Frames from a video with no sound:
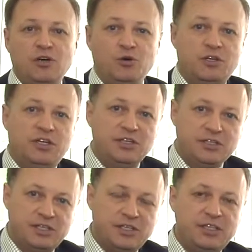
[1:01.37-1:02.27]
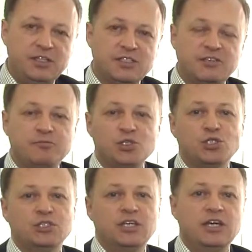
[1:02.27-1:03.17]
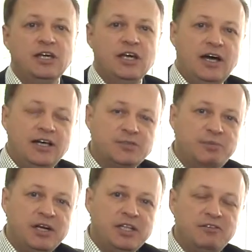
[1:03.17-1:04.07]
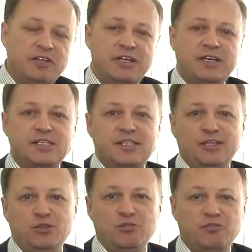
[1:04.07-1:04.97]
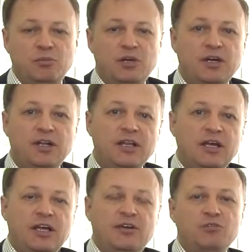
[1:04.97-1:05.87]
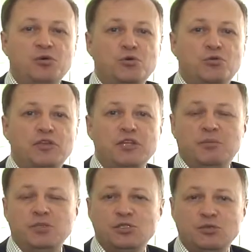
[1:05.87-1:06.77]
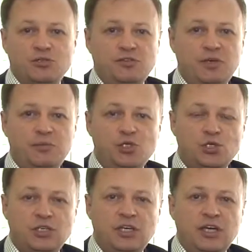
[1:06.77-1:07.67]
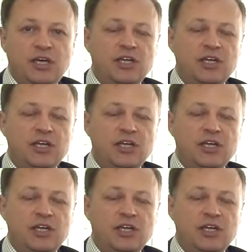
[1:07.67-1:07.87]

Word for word: Он ходил, садился в машины, осматривал их как следует, выбирал и вдруг увидел машину своей мечты.